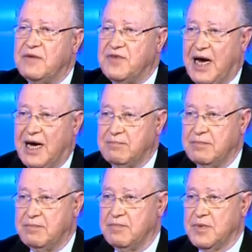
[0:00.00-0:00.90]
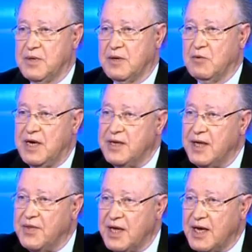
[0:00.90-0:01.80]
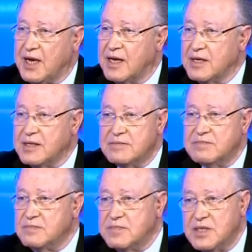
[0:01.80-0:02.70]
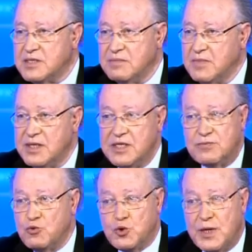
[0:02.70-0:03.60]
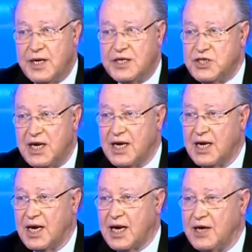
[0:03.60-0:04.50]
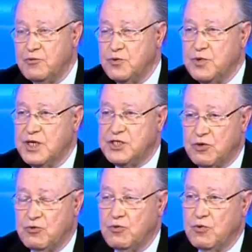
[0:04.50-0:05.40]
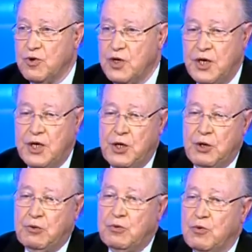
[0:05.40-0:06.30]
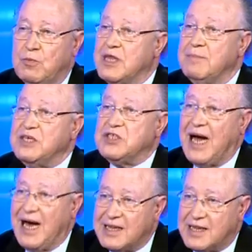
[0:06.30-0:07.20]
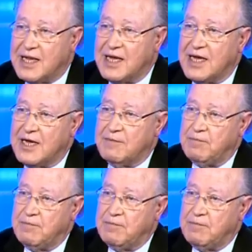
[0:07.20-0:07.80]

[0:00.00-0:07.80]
في عام اولا هذه لازم نسمعوا شويه رجال القانون اش يقولوا وما ثماش حتى